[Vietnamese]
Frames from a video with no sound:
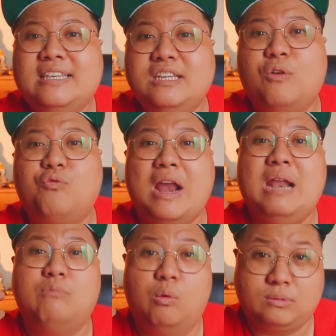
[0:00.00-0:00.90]
chứ không phải
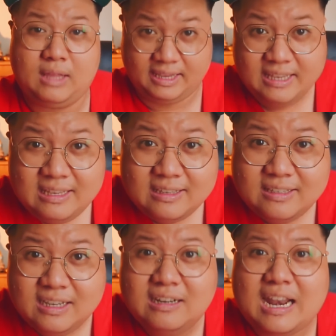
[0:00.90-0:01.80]
là 1 tỷ
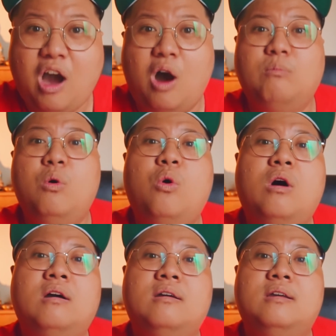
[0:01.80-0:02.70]
như là họ
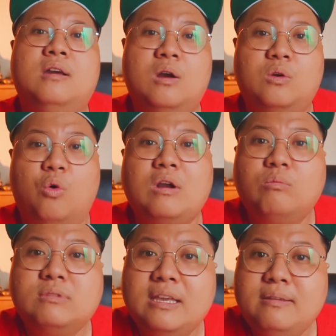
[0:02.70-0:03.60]
mua của
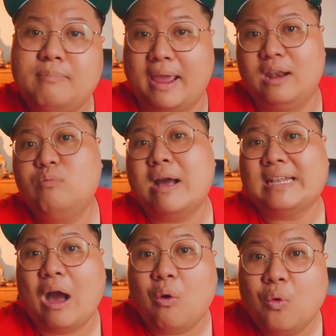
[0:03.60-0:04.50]
công ty mẹ lúc
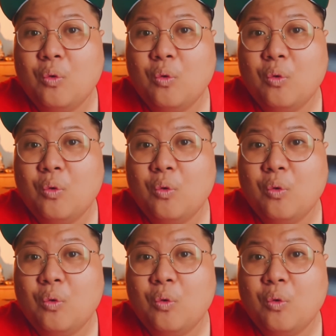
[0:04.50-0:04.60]
ban đầu